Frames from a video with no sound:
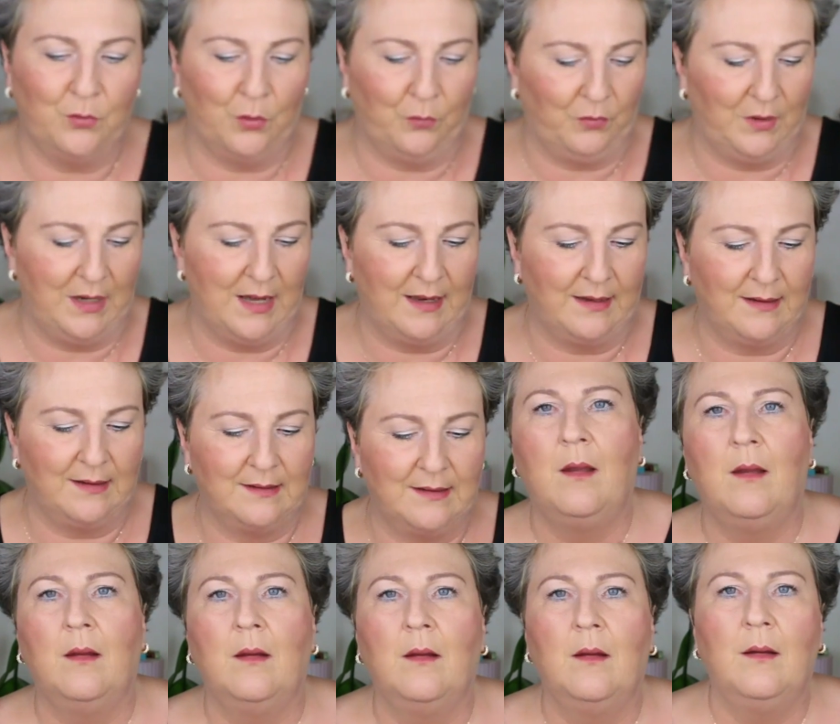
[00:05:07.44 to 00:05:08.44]
Würfel handelt.
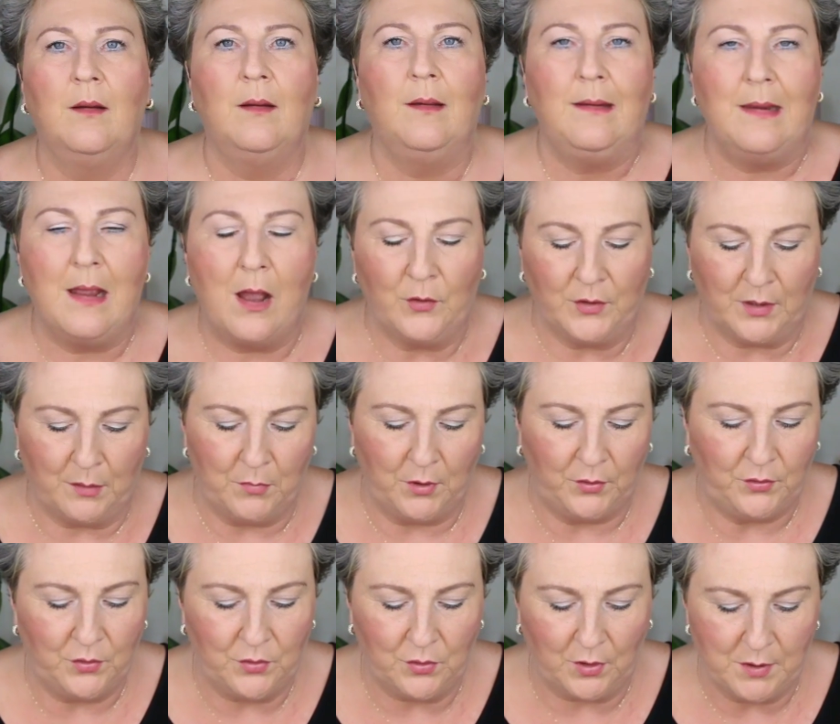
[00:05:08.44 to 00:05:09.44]
Ja, und dann
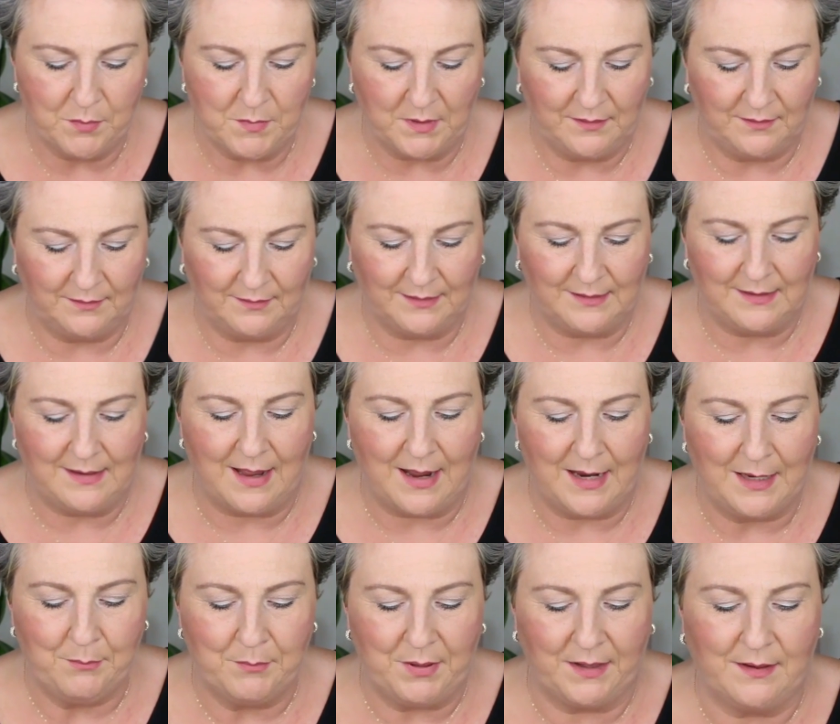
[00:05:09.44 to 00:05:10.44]
möchte ich euch mal diese
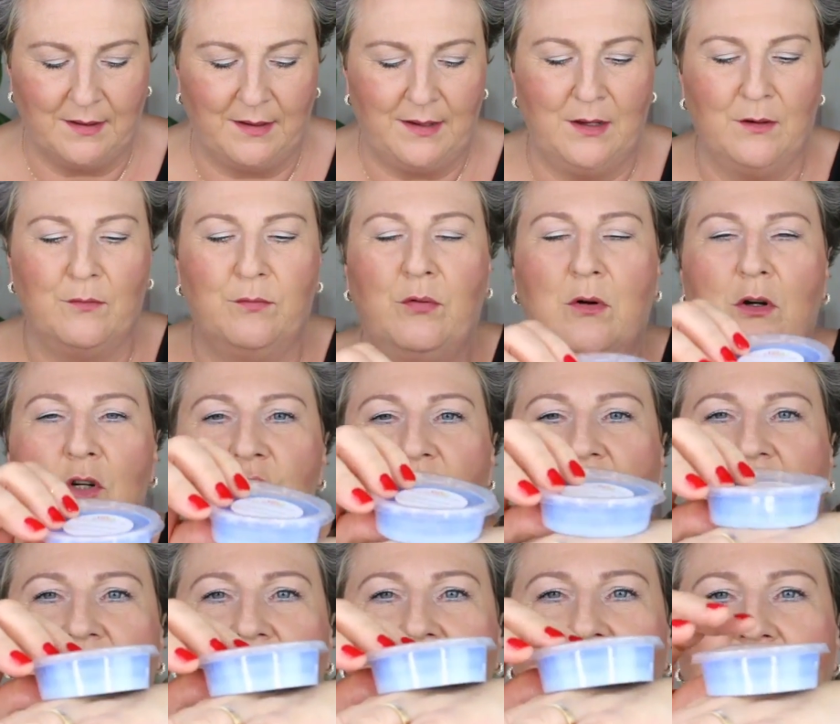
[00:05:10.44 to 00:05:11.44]
kleinen Becher hier
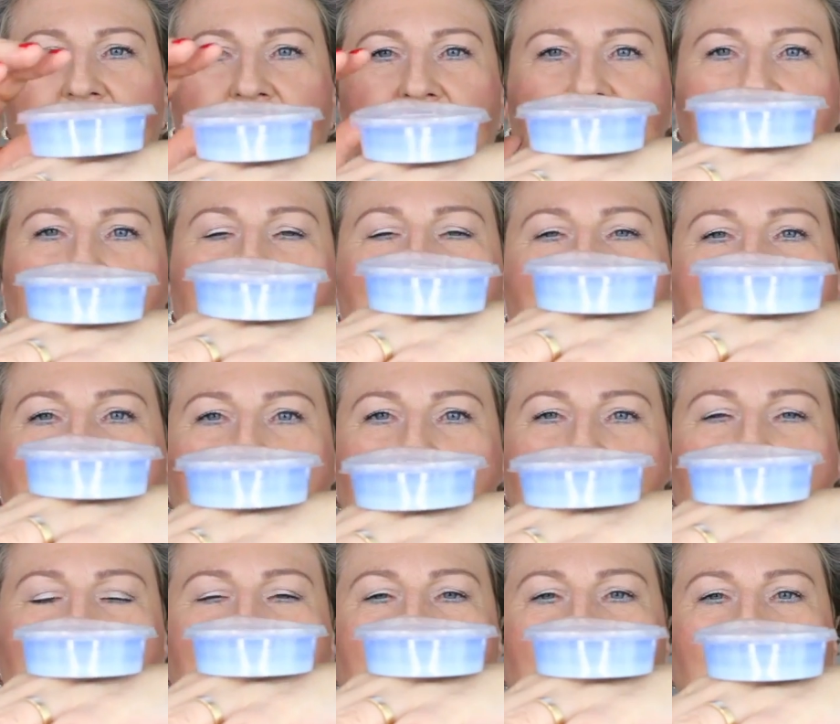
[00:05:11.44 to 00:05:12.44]
vorstellen. Ich halte sie eben mal in
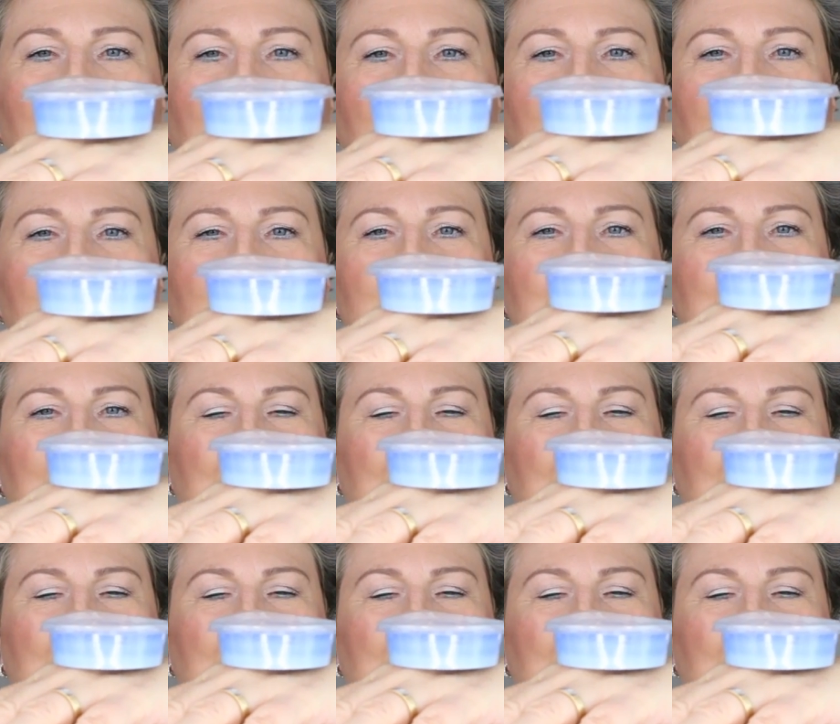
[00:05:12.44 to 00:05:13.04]
die Kamera.